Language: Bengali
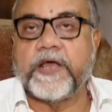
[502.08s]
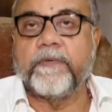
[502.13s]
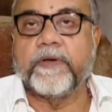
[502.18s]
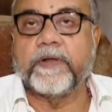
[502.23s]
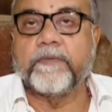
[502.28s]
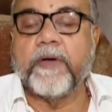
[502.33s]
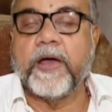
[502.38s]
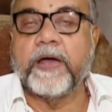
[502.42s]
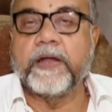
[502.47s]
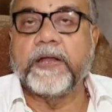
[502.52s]
আমার
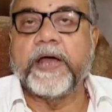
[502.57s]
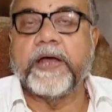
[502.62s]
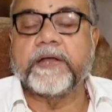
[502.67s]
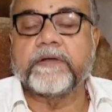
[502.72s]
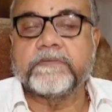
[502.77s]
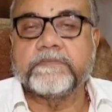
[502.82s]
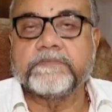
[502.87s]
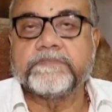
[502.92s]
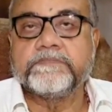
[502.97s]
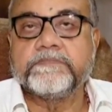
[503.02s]
বাংলার
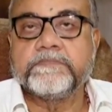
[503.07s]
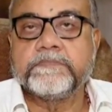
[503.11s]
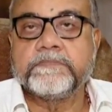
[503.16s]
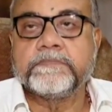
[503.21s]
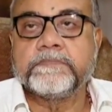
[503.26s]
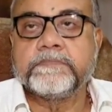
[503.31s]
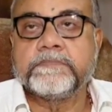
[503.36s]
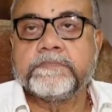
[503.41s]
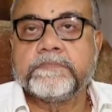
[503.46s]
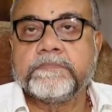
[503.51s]

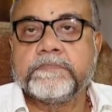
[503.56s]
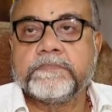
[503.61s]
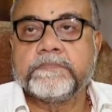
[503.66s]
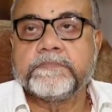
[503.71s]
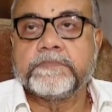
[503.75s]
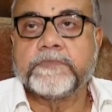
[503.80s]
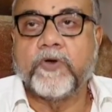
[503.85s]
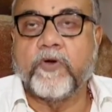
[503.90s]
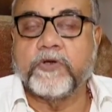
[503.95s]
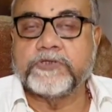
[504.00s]

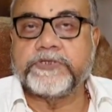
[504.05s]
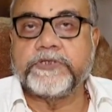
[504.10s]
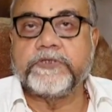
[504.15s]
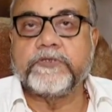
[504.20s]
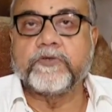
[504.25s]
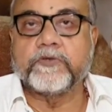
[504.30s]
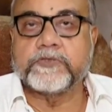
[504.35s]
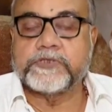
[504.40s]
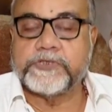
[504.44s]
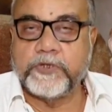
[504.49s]

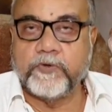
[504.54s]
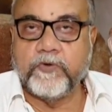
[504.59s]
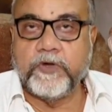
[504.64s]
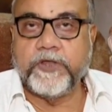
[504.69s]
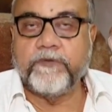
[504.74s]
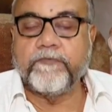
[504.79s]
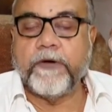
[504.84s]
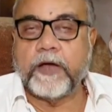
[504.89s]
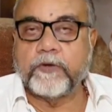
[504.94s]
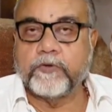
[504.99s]
অচিন্ত শিউলি
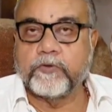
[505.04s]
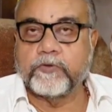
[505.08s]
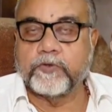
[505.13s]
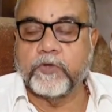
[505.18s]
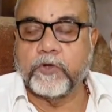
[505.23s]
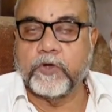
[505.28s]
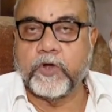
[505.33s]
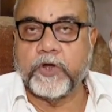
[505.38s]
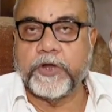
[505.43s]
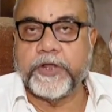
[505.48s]
ভার
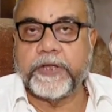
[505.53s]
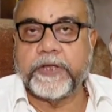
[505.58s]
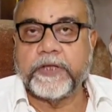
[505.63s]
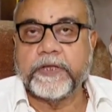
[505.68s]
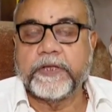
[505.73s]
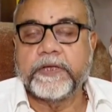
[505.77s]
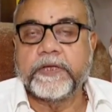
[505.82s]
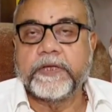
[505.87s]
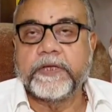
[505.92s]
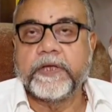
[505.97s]
উত্তোলনে
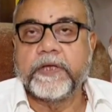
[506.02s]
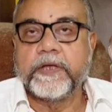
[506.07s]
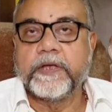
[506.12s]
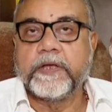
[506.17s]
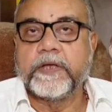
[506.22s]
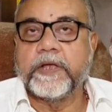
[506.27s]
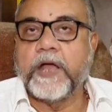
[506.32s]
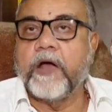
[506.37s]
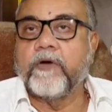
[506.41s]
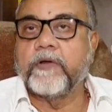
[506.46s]

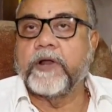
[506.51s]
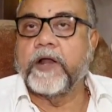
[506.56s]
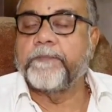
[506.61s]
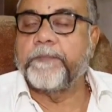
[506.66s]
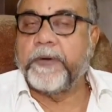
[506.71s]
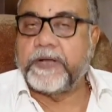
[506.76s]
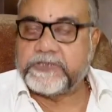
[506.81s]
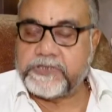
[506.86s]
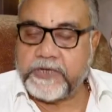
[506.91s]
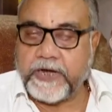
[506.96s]
হাওড়ার
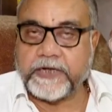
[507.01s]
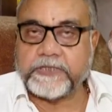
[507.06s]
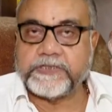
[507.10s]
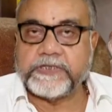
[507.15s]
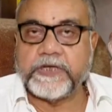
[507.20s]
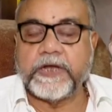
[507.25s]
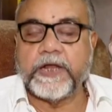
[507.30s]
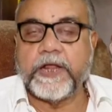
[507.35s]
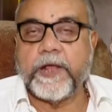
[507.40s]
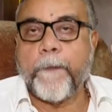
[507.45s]
পাঁচলার
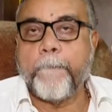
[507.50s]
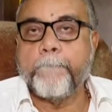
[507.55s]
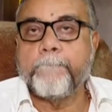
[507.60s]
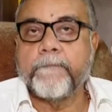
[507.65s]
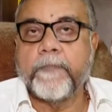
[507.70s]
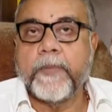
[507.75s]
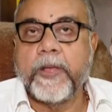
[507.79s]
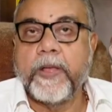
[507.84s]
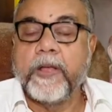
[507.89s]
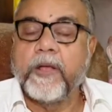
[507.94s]
ছেলে
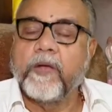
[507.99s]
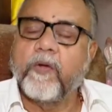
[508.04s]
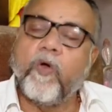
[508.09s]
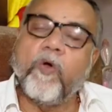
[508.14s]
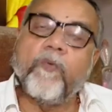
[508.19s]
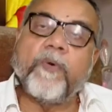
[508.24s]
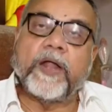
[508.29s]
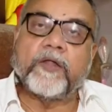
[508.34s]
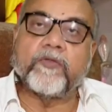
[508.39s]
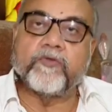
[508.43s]
খুব
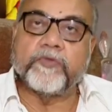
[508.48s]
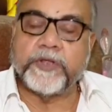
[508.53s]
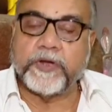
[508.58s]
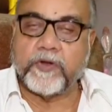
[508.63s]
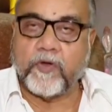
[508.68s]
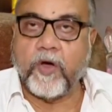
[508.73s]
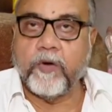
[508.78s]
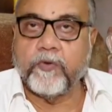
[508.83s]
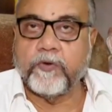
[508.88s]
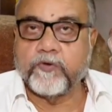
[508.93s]
আনন্দের
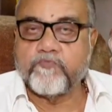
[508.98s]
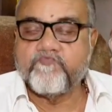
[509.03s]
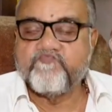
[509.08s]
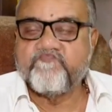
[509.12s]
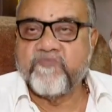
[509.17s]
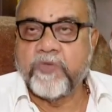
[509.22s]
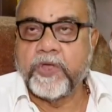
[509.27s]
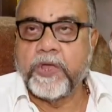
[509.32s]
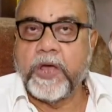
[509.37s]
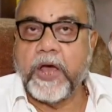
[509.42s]
খবর
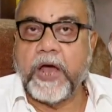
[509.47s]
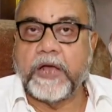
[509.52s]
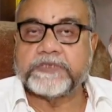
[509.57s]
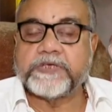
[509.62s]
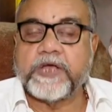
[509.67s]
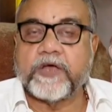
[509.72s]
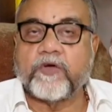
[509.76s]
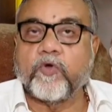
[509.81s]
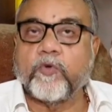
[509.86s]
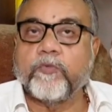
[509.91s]

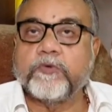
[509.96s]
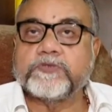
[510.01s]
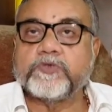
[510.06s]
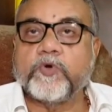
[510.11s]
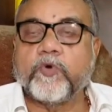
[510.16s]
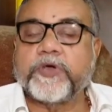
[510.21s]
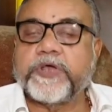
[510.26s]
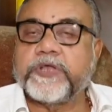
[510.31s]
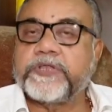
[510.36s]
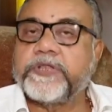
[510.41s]
আশা করব যে
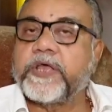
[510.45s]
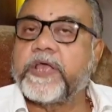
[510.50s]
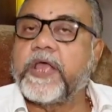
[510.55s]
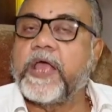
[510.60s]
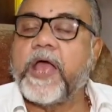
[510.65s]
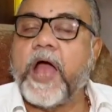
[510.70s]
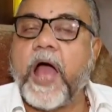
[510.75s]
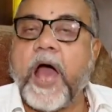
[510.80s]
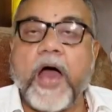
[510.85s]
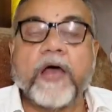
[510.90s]
ওকে দেখে
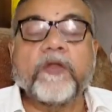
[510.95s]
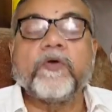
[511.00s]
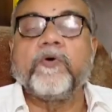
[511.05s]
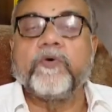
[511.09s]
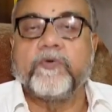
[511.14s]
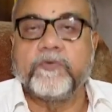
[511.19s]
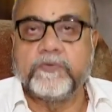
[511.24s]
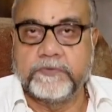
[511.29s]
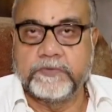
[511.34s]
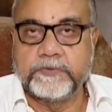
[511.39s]
আরও
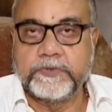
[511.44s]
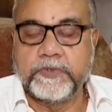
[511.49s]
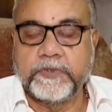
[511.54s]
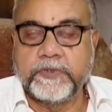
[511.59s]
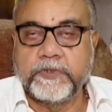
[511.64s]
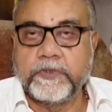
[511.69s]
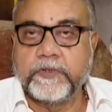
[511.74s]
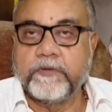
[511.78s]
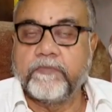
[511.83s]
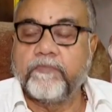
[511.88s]

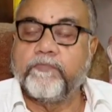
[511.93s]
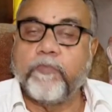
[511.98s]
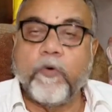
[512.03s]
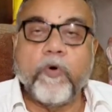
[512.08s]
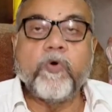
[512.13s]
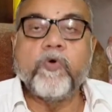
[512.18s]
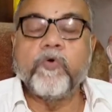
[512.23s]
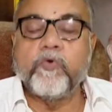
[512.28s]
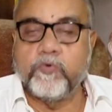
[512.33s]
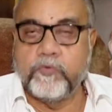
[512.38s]

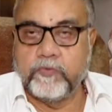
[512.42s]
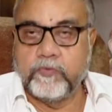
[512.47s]
বহু